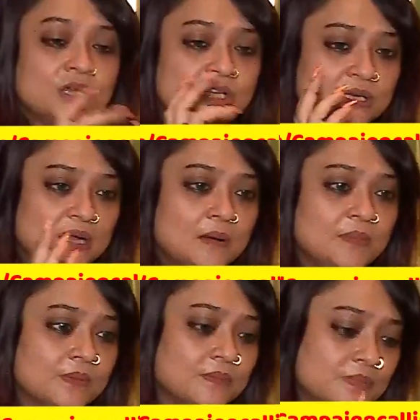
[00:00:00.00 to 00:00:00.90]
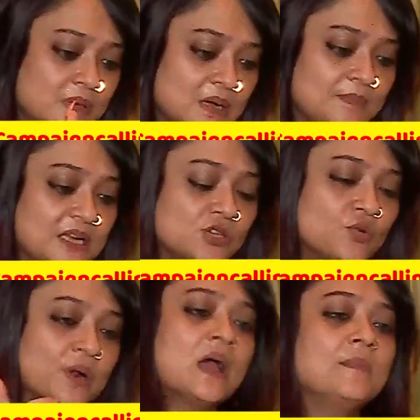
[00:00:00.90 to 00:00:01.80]
সেটা আমার কমপ্লিট
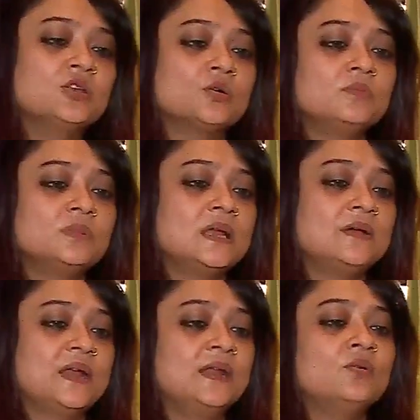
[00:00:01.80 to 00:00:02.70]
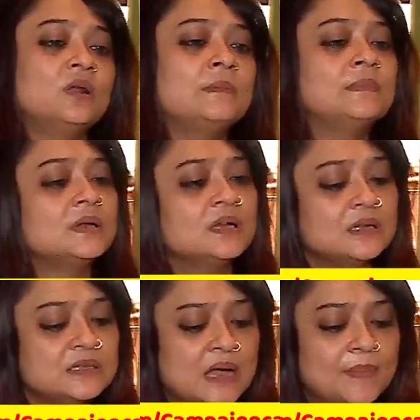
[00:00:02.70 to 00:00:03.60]
করে আমি যখন রেডি হলাম
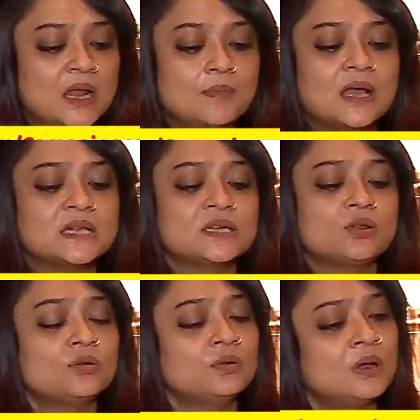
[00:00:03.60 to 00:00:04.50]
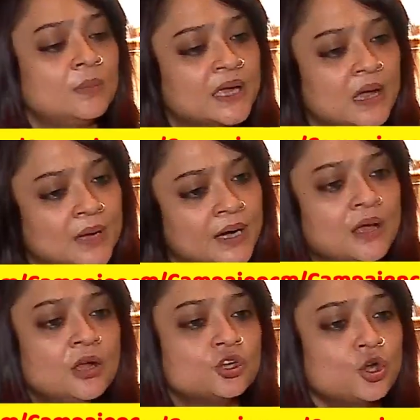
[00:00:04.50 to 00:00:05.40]
ঝাঁপালাম কাজে তখন তো আমাকে আবার
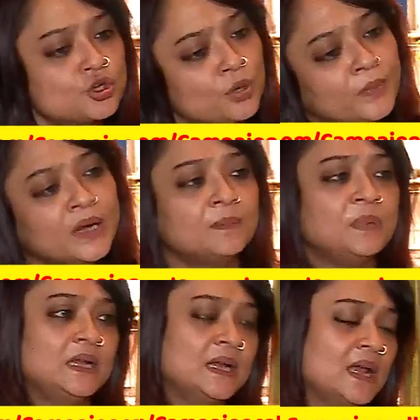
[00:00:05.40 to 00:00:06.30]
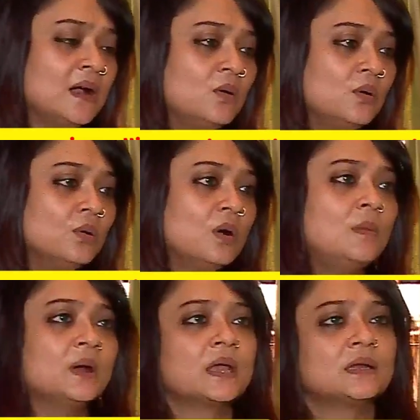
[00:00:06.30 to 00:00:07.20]
সসম্মানে ফিরিয়ে নেওয়া হলো
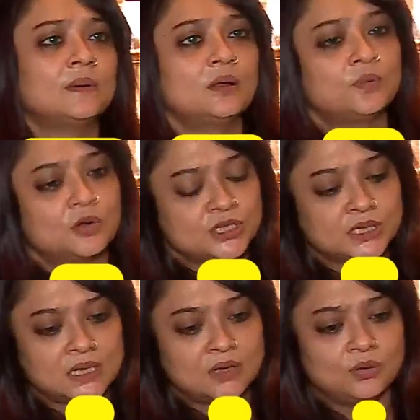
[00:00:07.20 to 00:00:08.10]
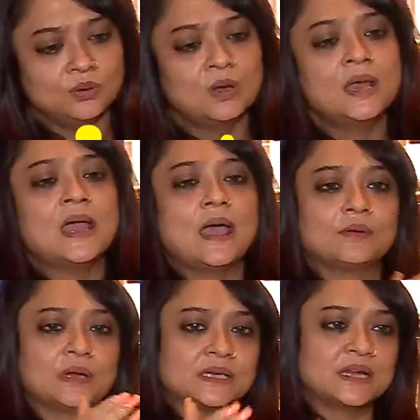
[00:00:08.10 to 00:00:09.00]
আমাকে একটা ভালো প্রজেক্ট দেওয়া হলো
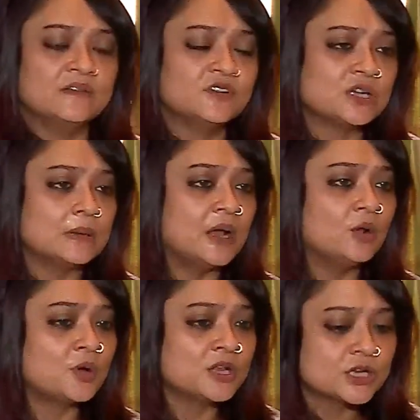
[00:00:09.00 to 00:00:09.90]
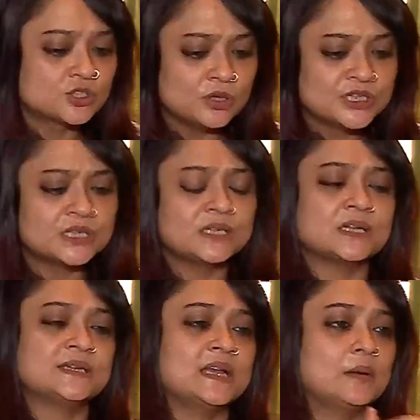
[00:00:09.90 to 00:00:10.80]
এখন একটা টেলিভিশনে ভালো প্রজেক্ট চলছে
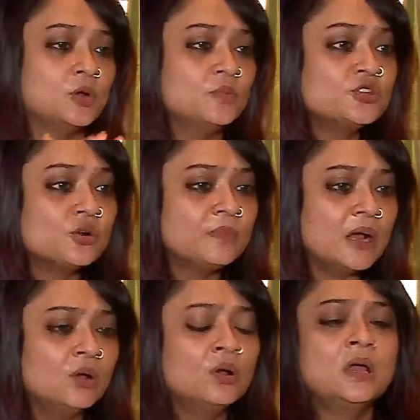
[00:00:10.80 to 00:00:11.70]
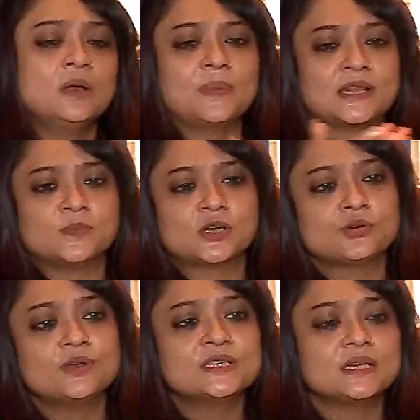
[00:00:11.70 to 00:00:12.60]
যেটা টিআরপিও ভীষণ ভীষণ ভালো পাঁচ মাস
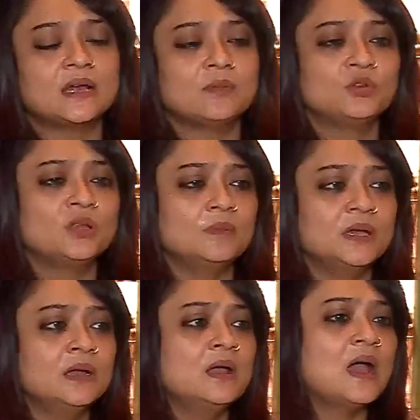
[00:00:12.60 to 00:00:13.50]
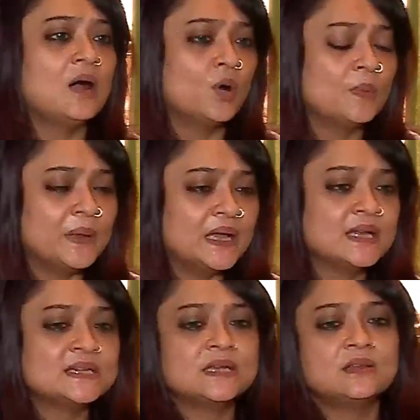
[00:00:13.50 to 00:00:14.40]
হয়েছে তার মধ্যে আমি অ্যাওয়ার্ড পেয়ে
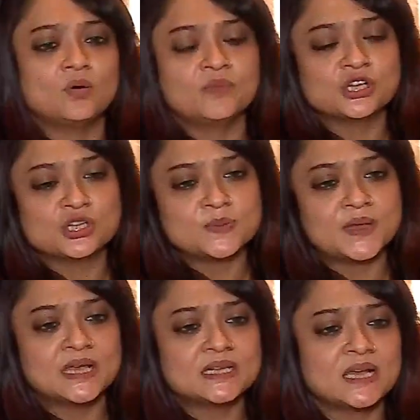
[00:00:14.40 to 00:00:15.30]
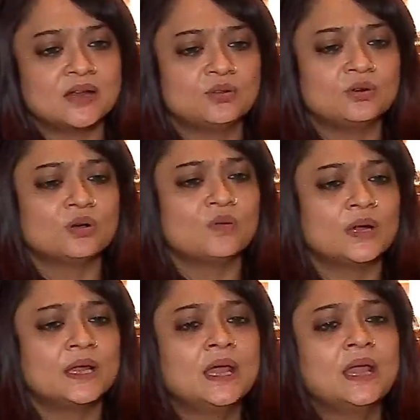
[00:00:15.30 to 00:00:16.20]
গেছি নমিনেশনস পেয়ে গেছি আনন্দলোক
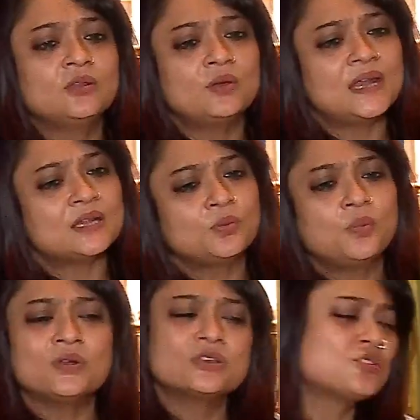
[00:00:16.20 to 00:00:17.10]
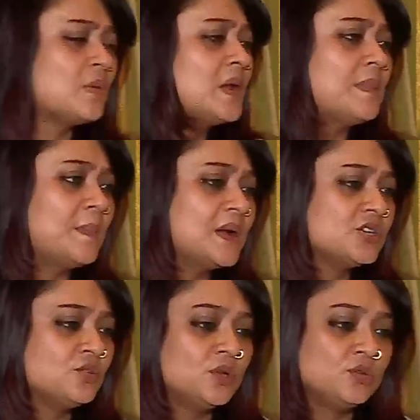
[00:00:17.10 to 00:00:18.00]
অ্যাওয়ার্ডে তো এটা তো পরিশ্রমের ব্যাপার
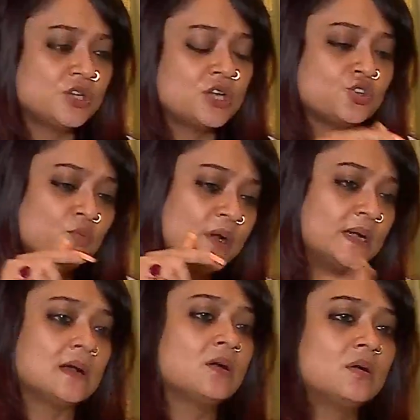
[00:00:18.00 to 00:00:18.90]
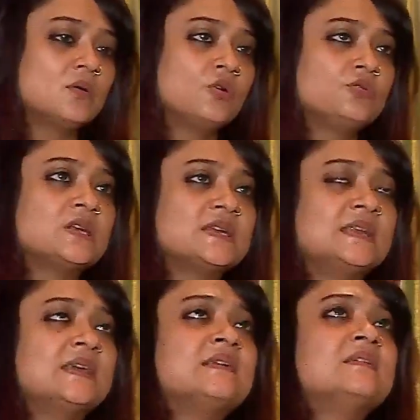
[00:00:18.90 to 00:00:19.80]
যে তুমি এই সময়টা কতটা
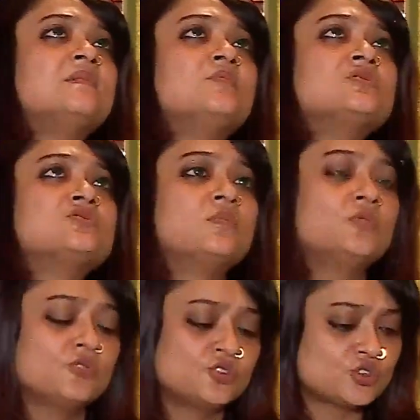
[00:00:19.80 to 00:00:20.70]
ডেডিকেটেডলি পরিশ্রম করছো